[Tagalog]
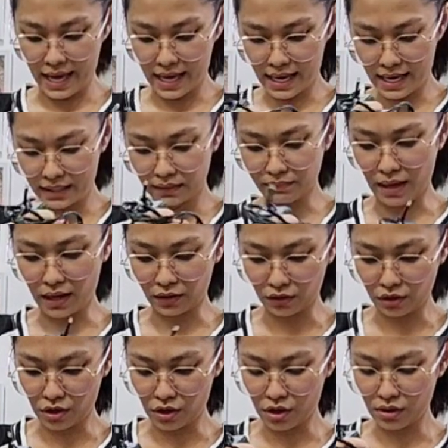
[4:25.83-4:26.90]
And,
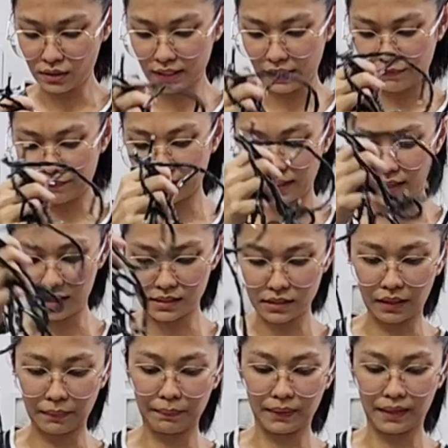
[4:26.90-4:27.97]
merong 7 days
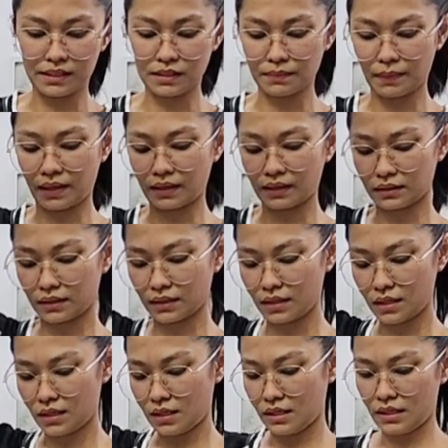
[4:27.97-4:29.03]
replacement.
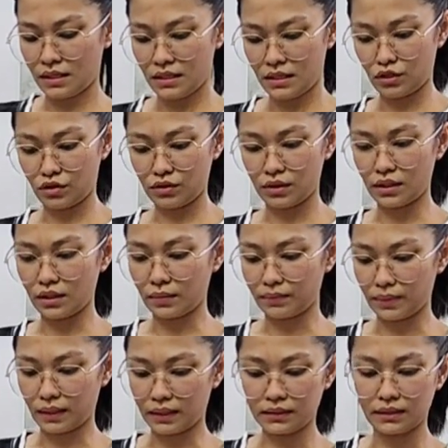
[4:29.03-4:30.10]
Yun din ang
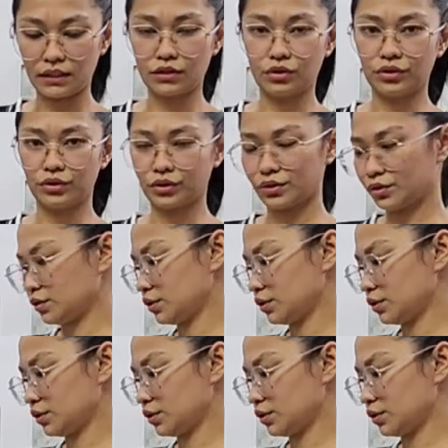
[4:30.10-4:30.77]
maganda dun.